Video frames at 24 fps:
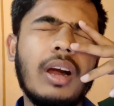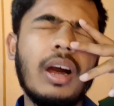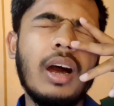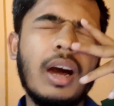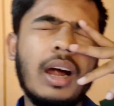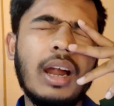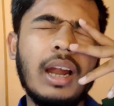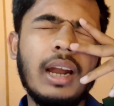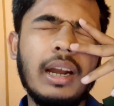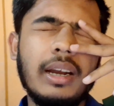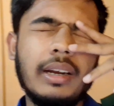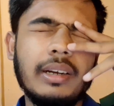
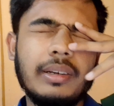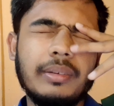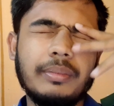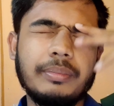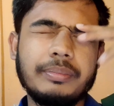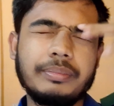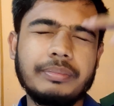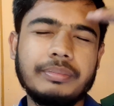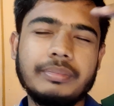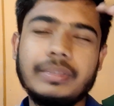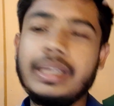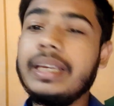আর
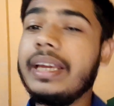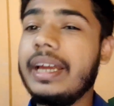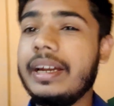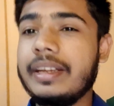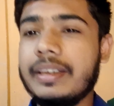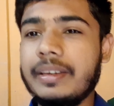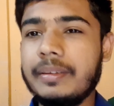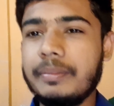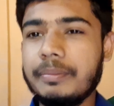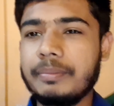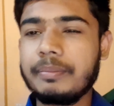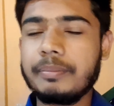এই আর
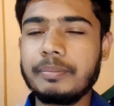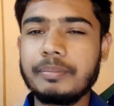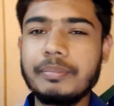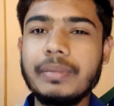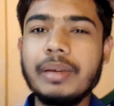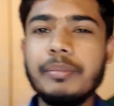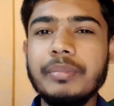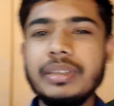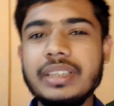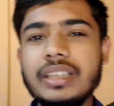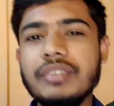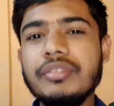কি
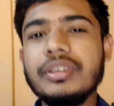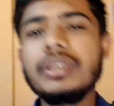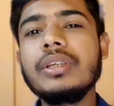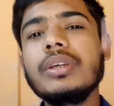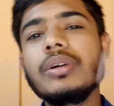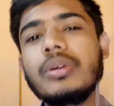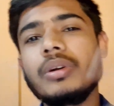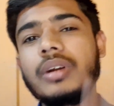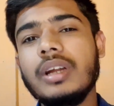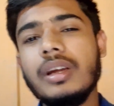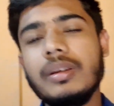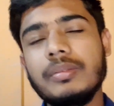এমনিতেই ভিডিও
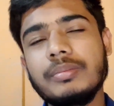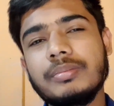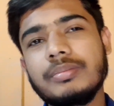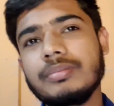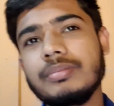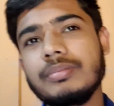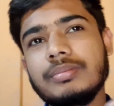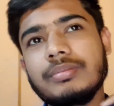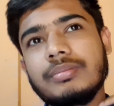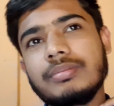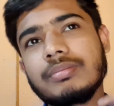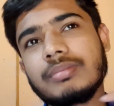করা
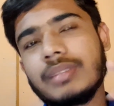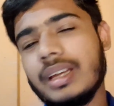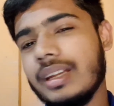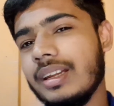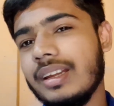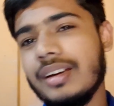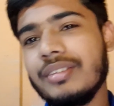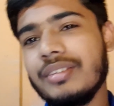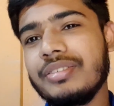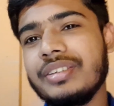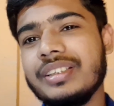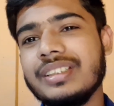
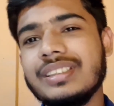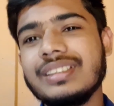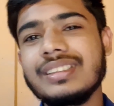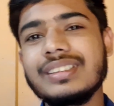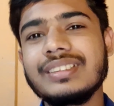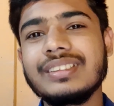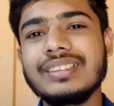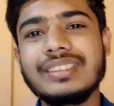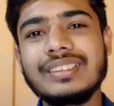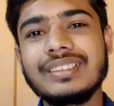আল্লাহ হাফেজ